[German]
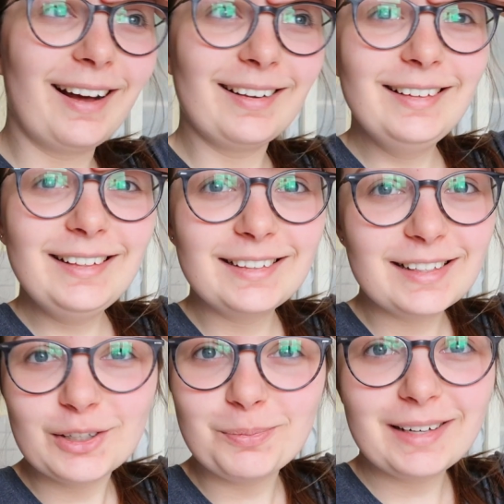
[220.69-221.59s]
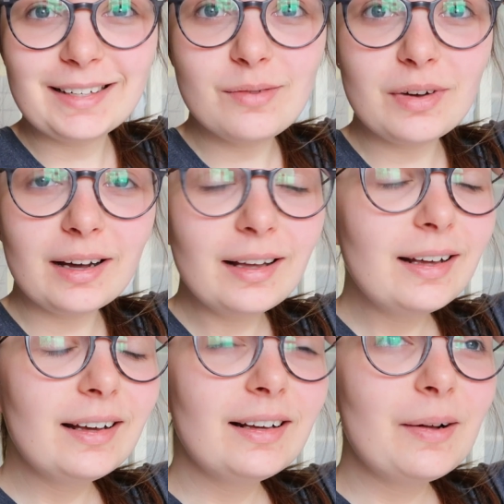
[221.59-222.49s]
nach nichts geschmeckt einfach.
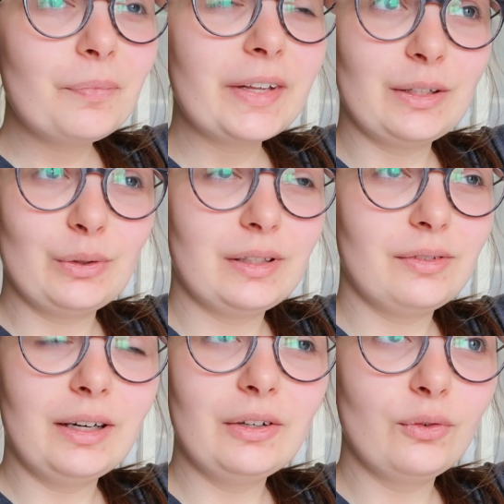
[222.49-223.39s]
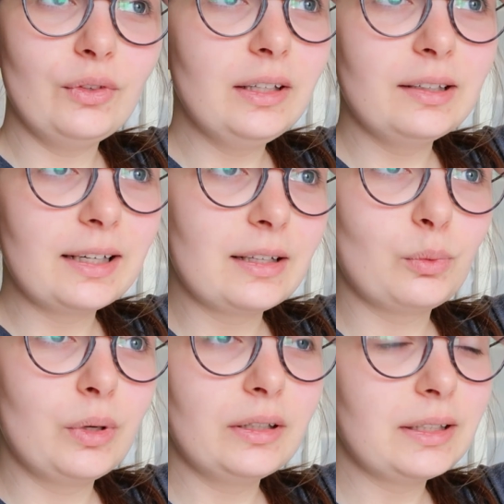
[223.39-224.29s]
Also es war irgendwie
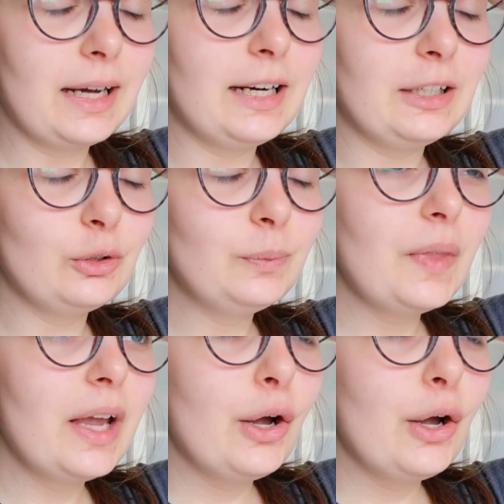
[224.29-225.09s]
ganz weird, keine Ahnung.